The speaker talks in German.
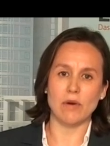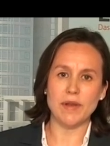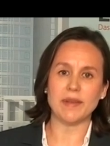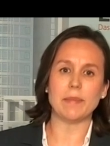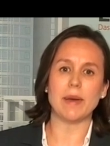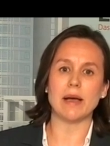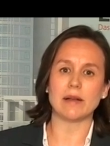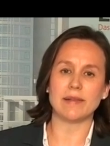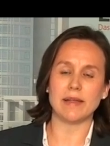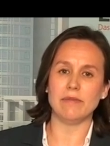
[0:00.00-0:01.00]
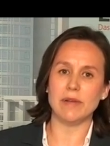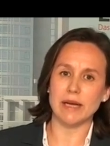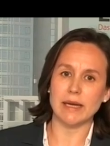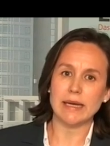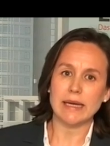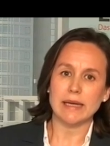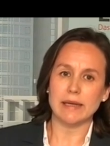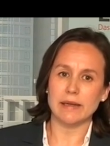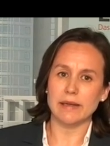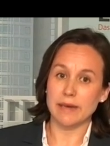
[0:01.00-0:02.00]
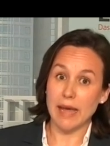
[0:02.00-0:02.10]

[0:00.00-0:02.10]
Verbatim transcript: Häusermarkt sich wieder äh,